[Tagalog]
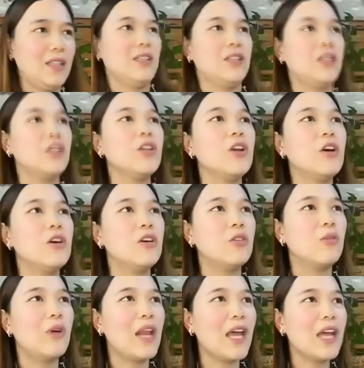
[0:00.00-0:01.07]
you know,
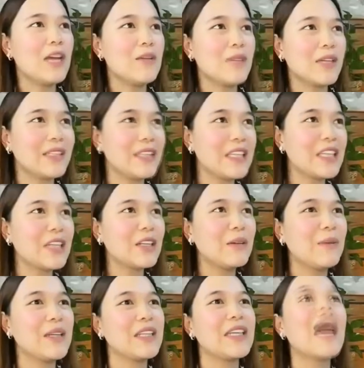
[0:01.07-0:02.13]
wala naman, hindi na
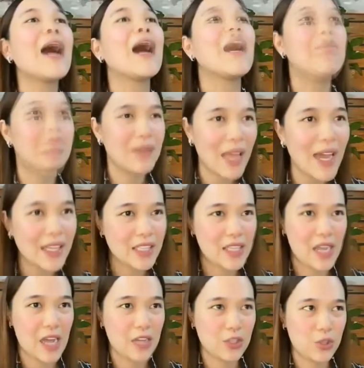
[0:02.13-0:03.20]
naman i-apply sa
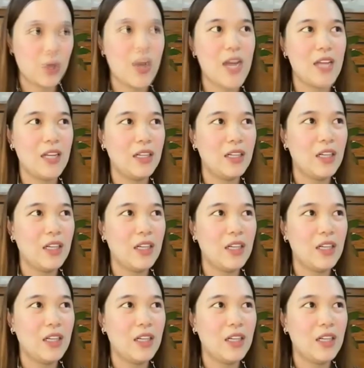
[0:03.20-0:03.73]
actual.